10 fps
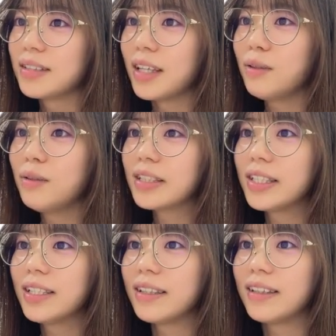最高
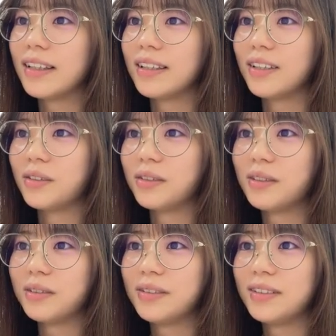じゃないだってあんなの
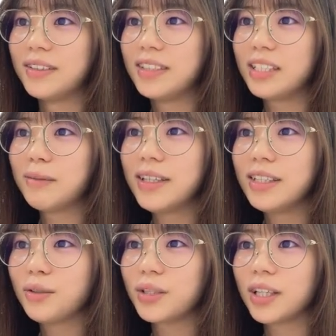一番
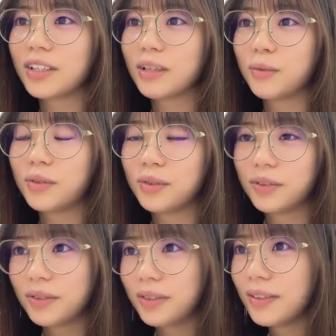いいとこにあるんだもん
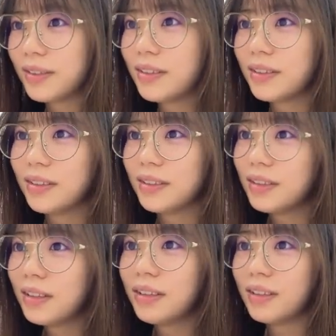
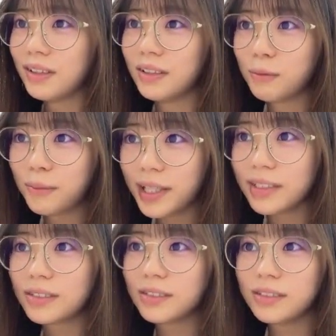うん
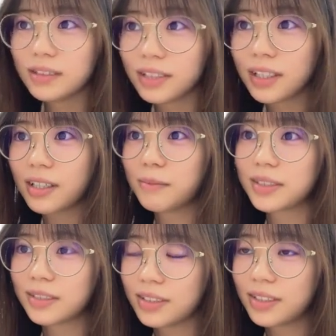パンさんすぐ引っかかりま
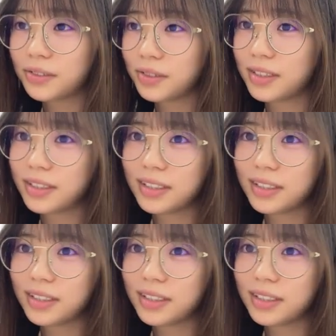すから私は